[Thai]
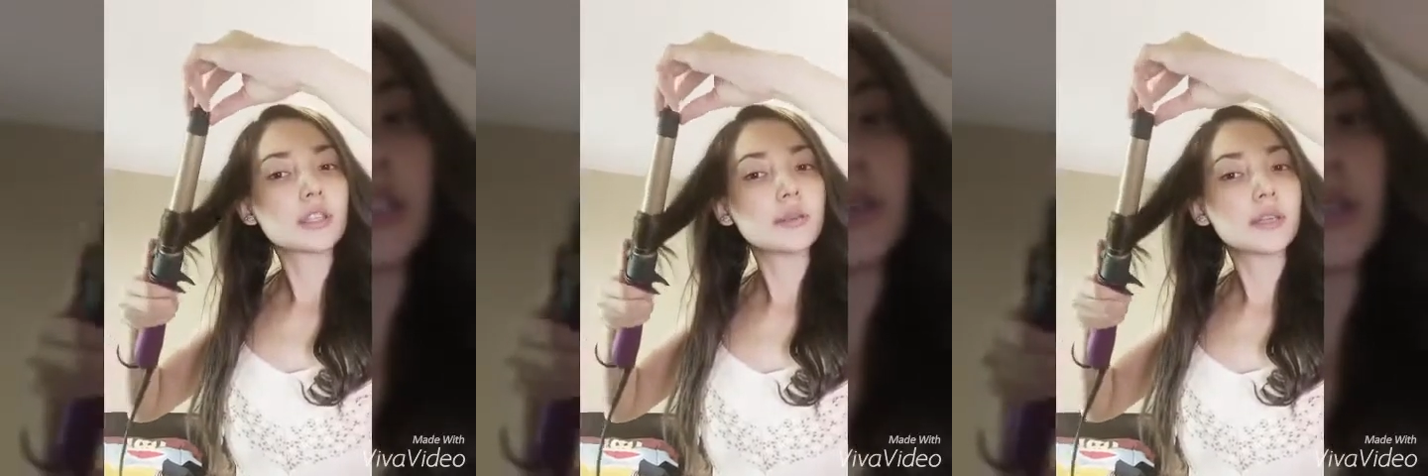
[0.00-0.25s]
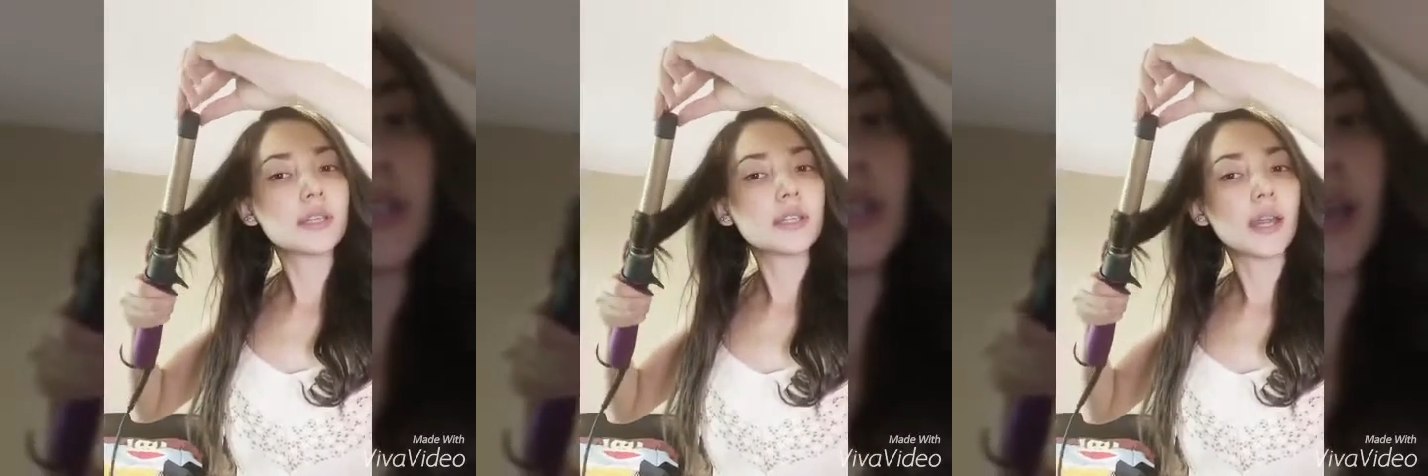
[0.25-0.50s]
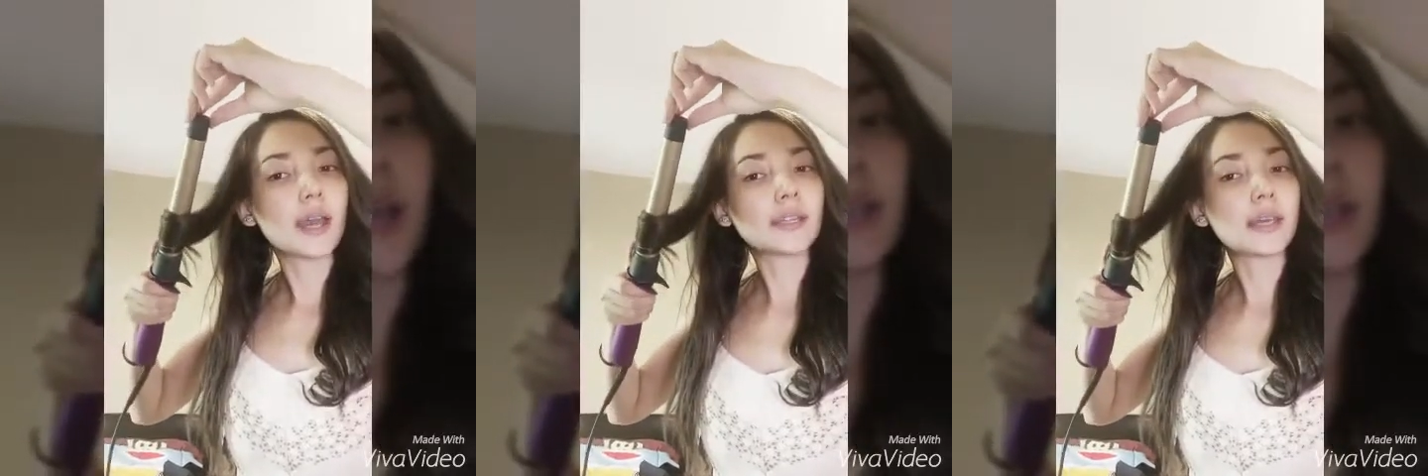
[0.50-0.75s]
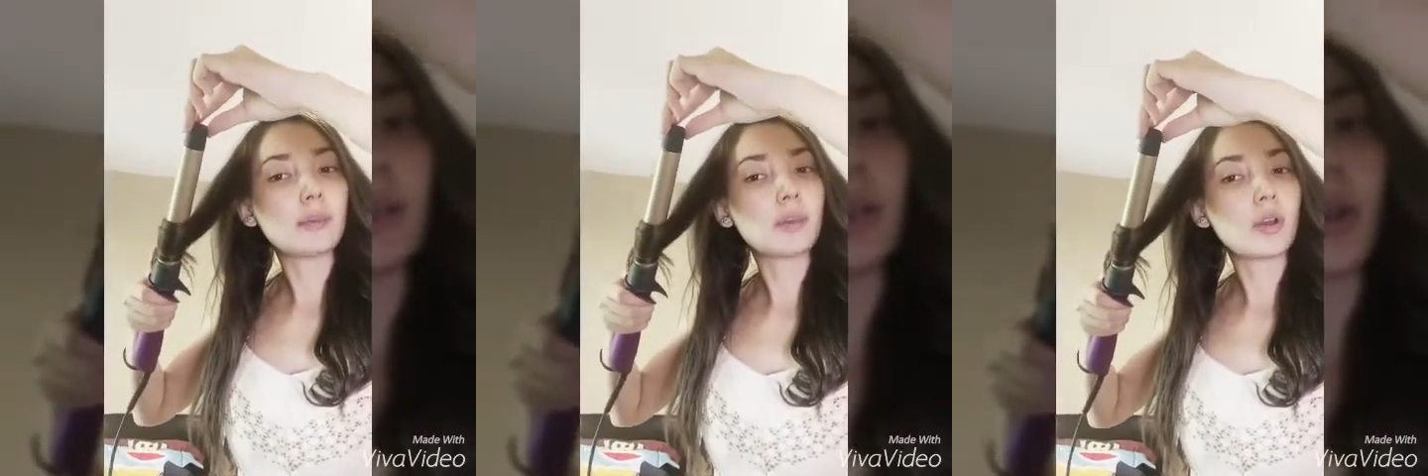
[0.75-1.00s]
จะมีกา
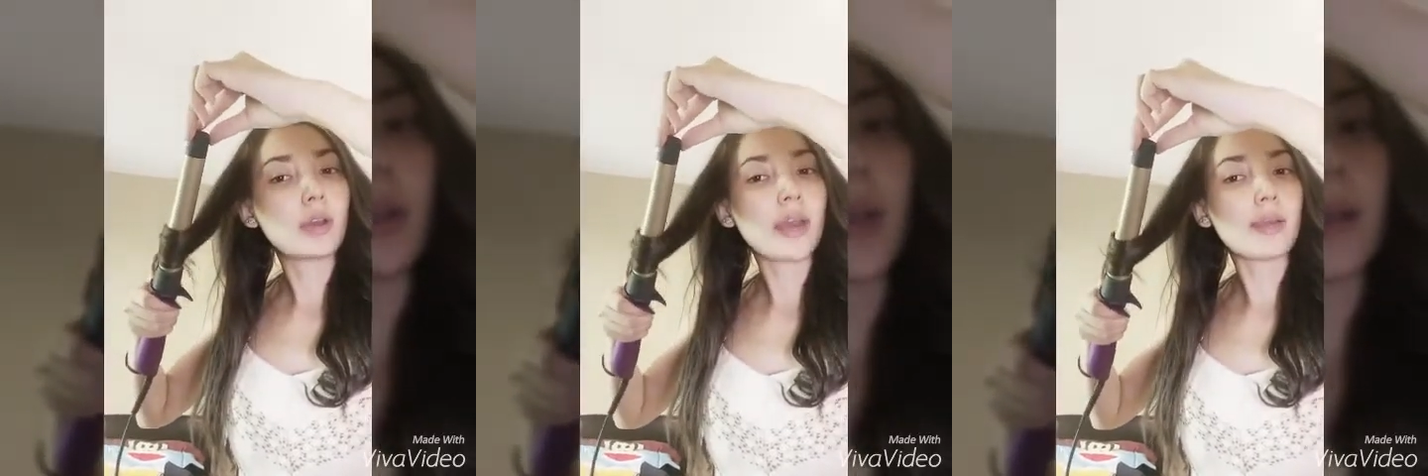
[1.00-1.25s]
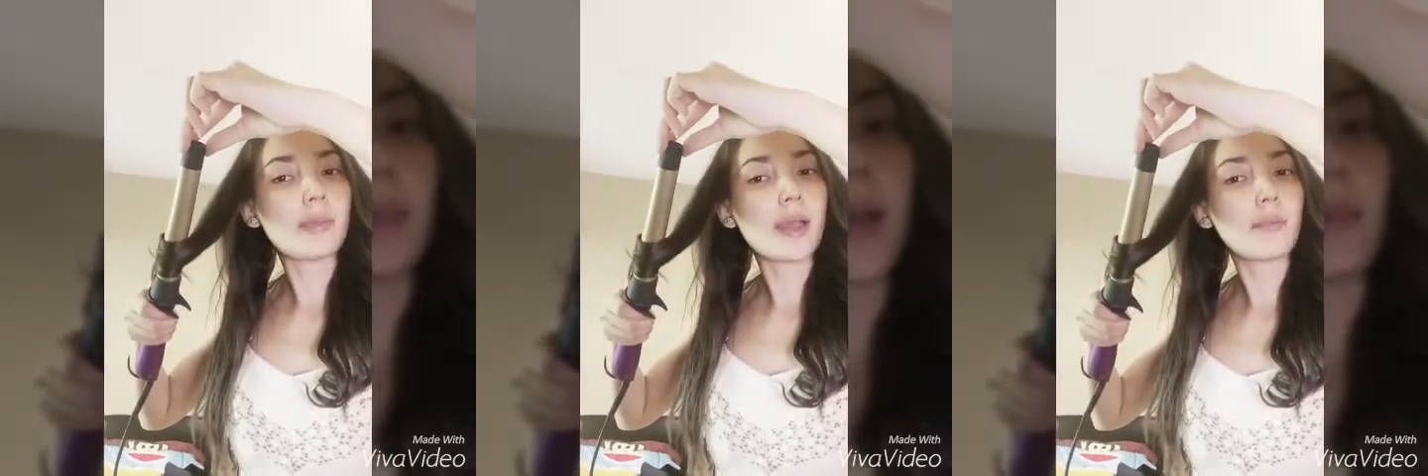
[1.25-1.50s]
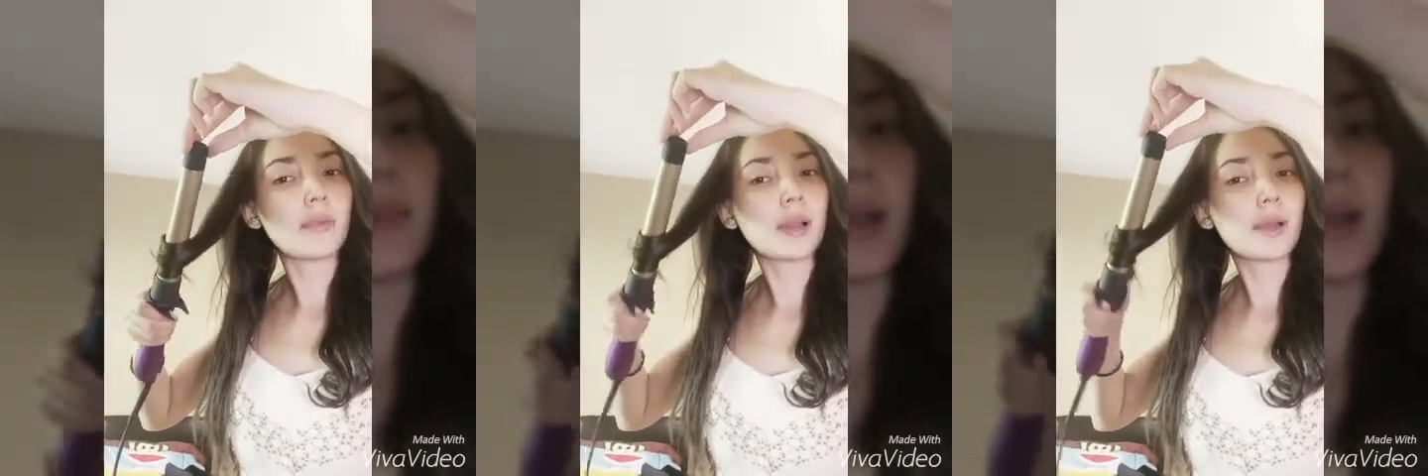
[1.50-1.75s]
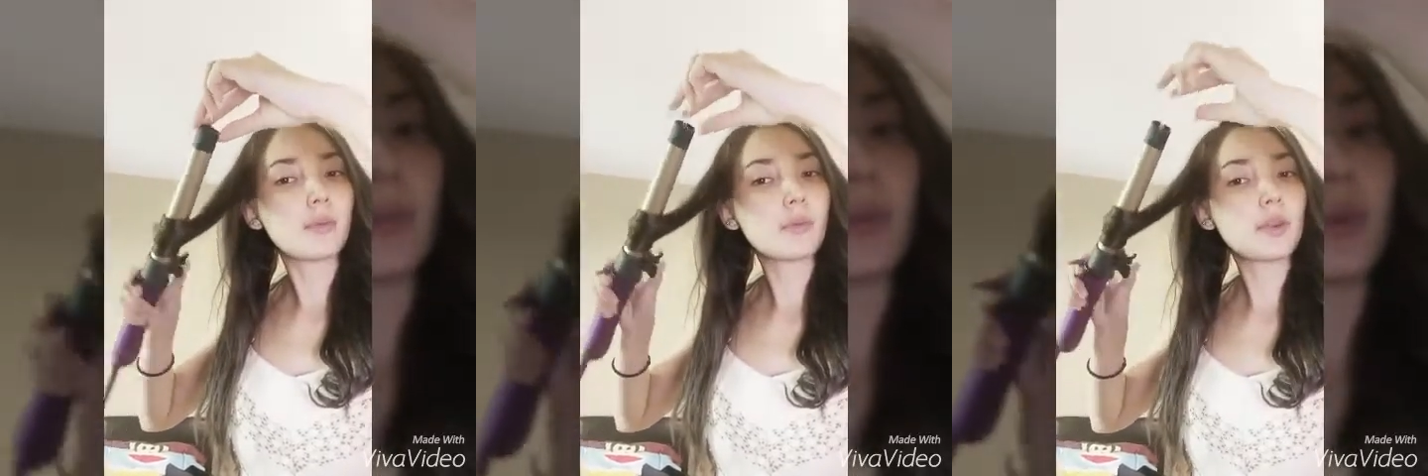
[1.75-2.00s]
รทำรอนหลายแบบ
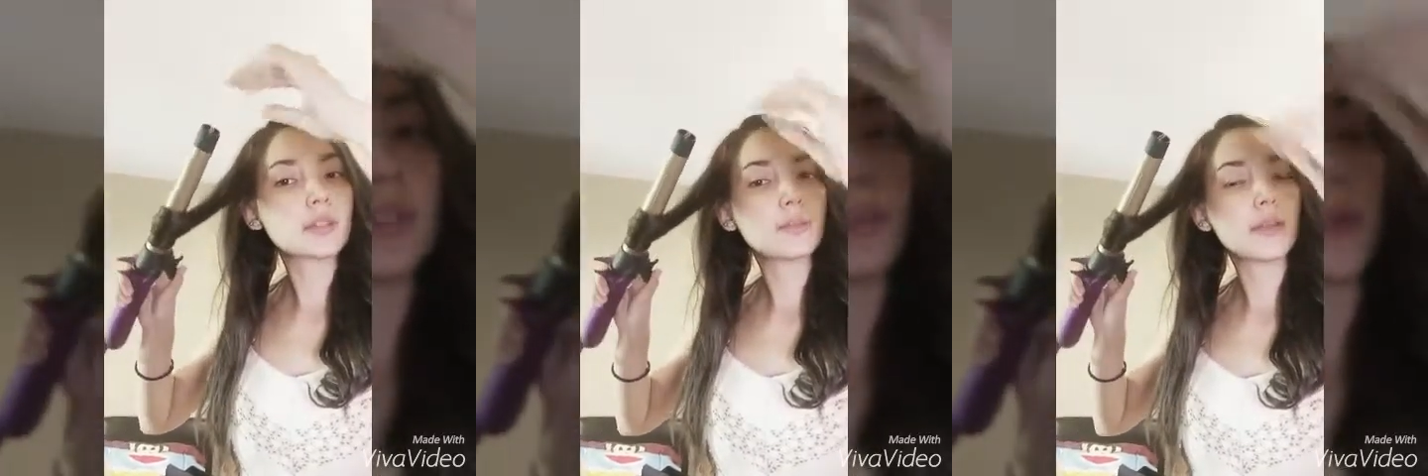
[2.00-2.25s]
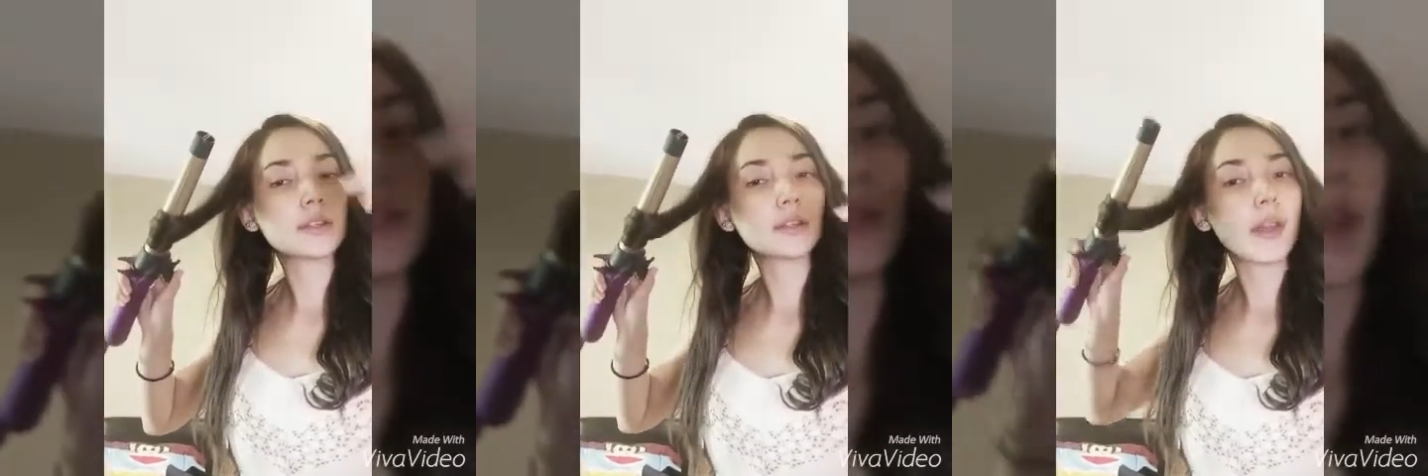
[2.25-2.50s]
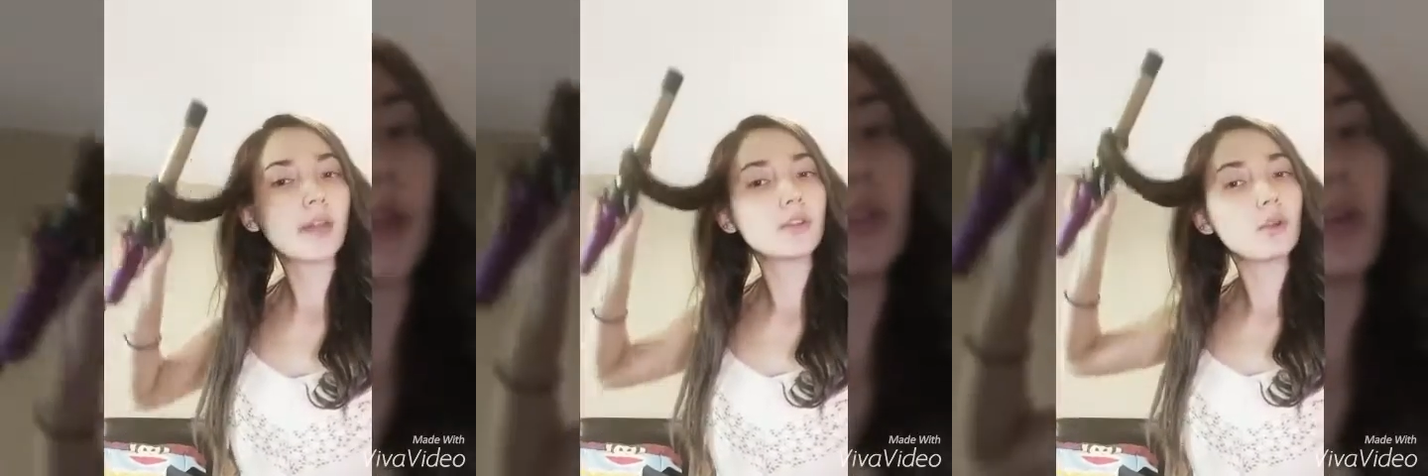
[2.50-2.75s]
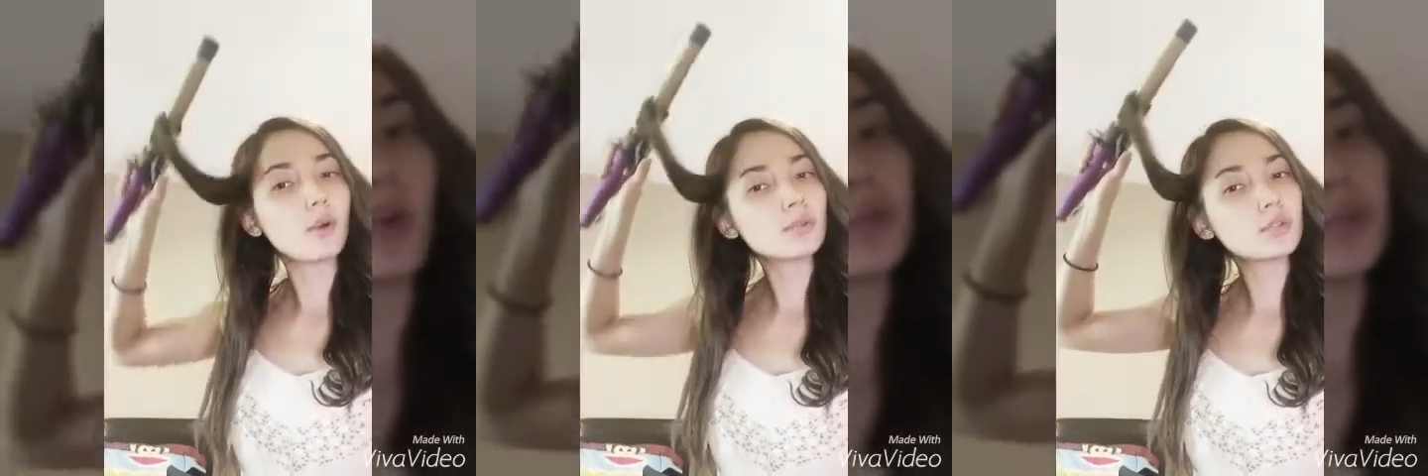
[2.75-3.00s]
นะคะไม่ว่าจะเป็นกา
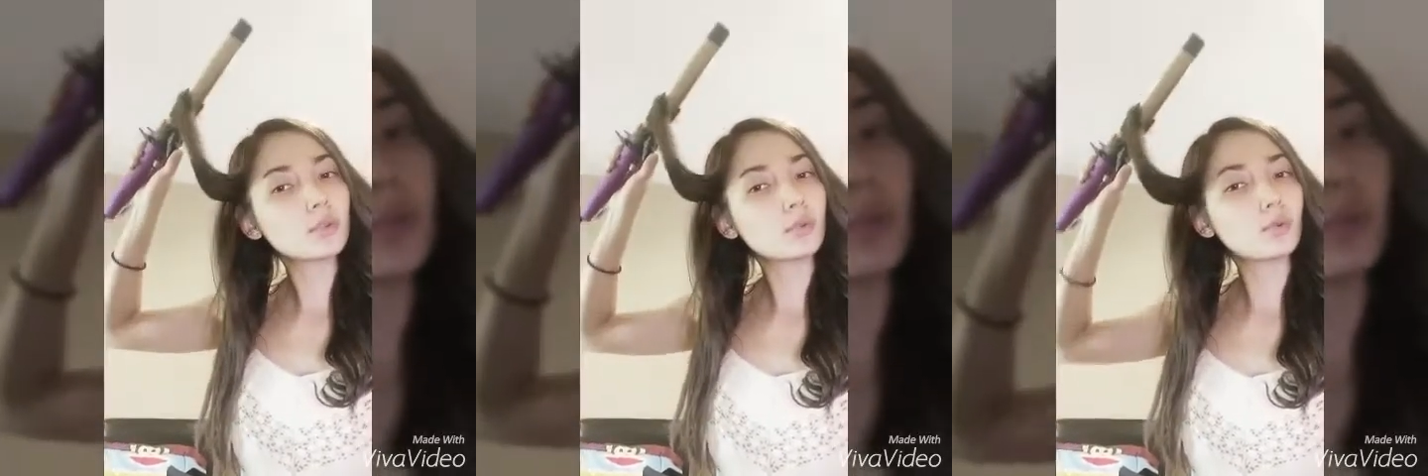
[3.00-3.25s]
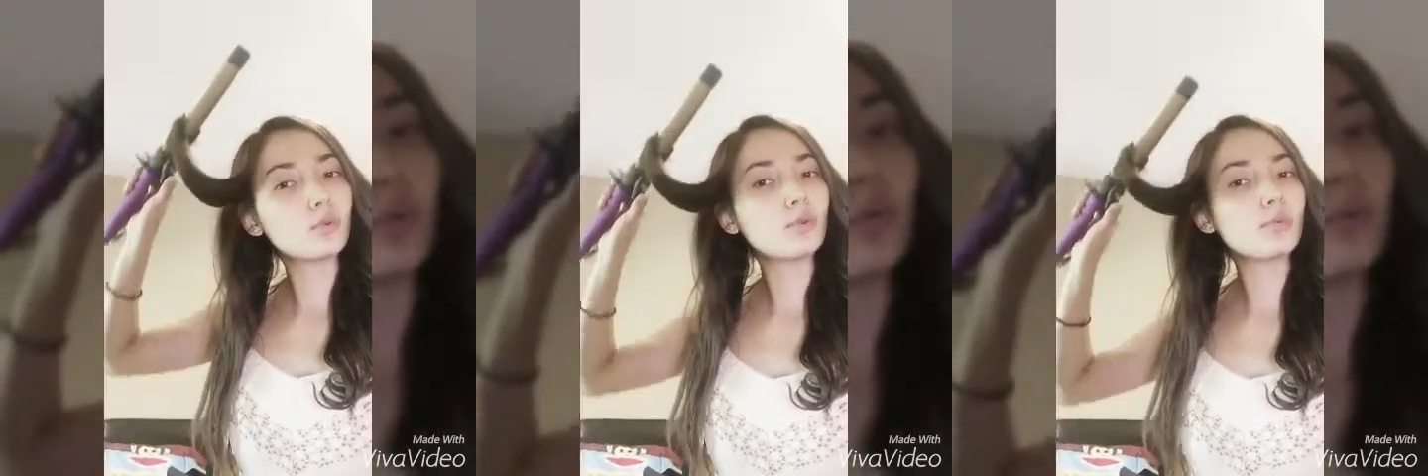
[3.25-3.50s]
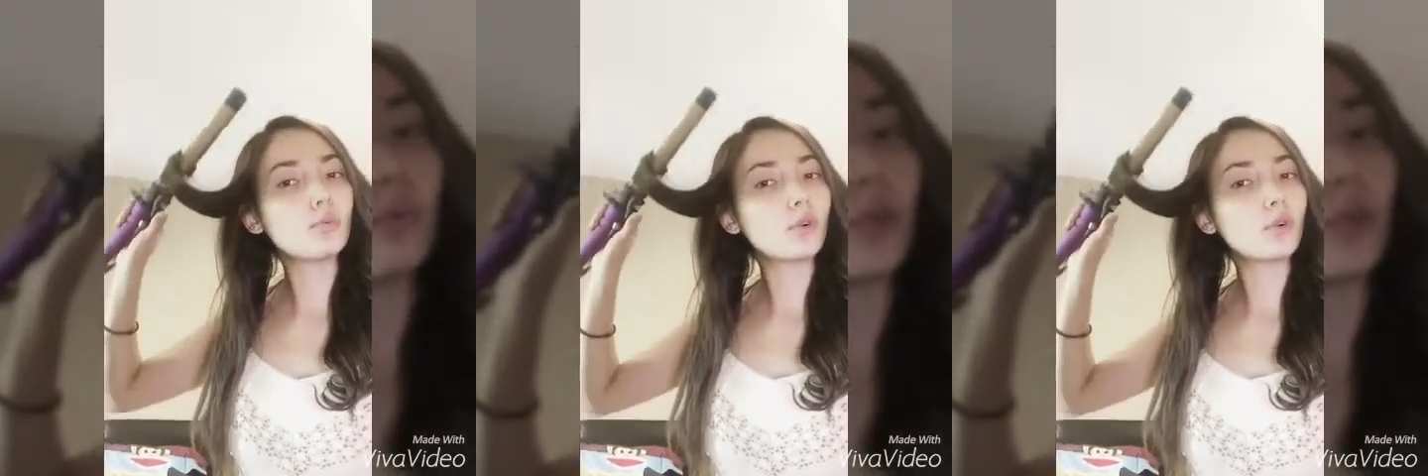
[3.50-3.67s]
รยกสูง